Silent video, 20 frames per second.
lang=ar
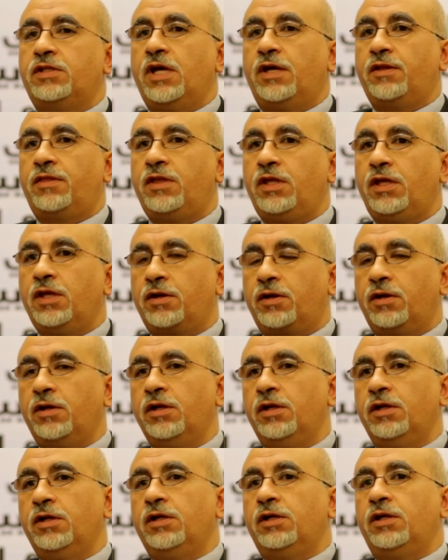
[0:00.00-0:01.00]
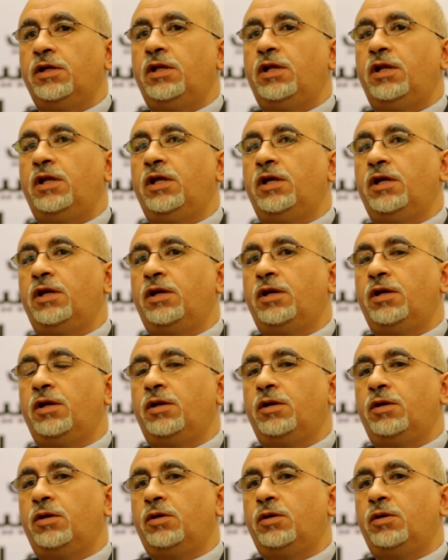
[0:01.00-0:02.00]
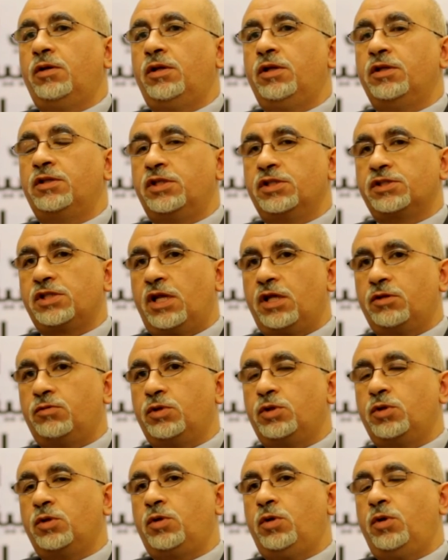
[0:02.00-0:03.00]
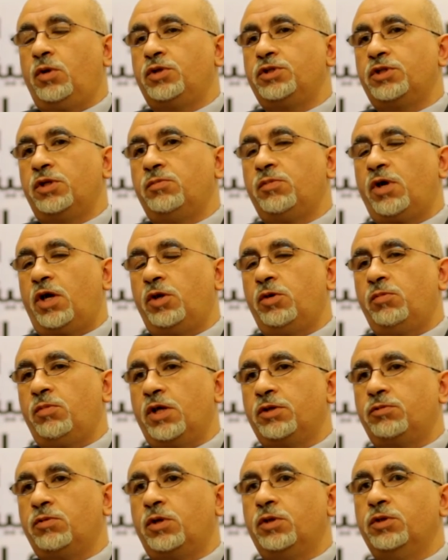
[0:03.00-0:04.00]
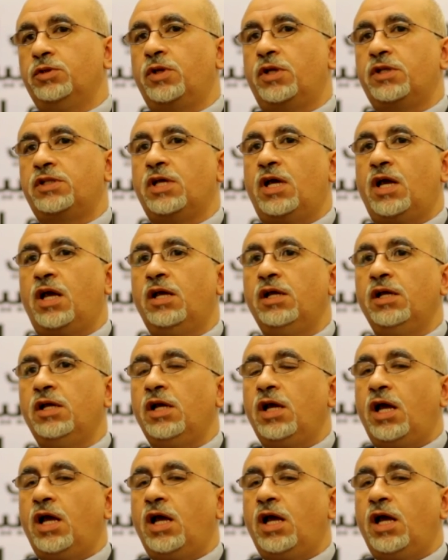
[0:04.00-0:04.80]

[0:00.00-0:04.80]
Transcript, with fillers: تأثير الاتصالات وتكنولوجيا المعلومات وقدرتها